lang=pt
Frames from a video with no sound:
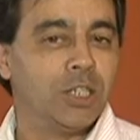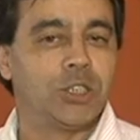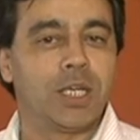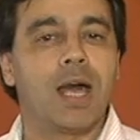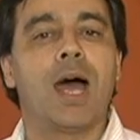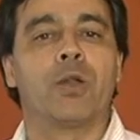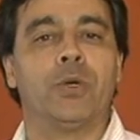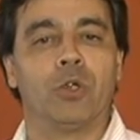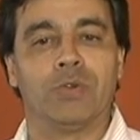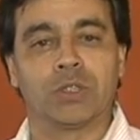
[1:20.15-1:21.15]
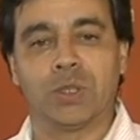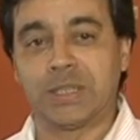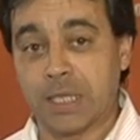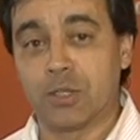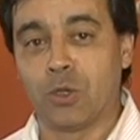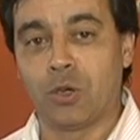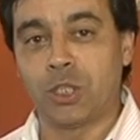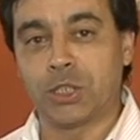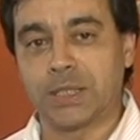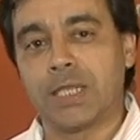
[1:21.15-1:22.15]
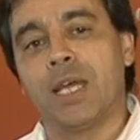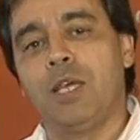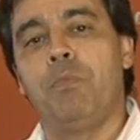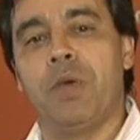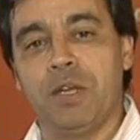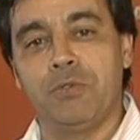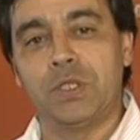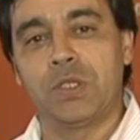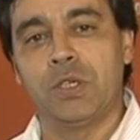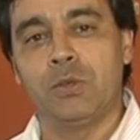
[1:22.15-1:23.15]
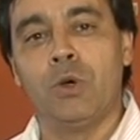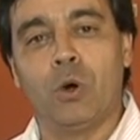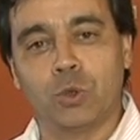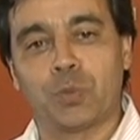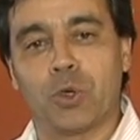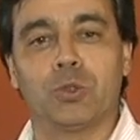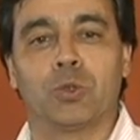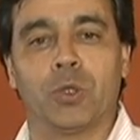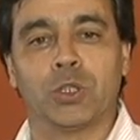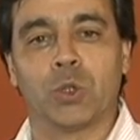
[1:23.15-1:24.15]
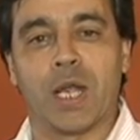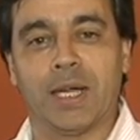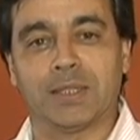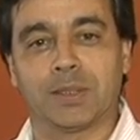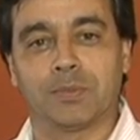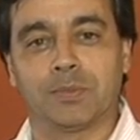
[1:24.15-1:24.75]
geraram inovações tecnológicas que beneficiam os produtores rurais.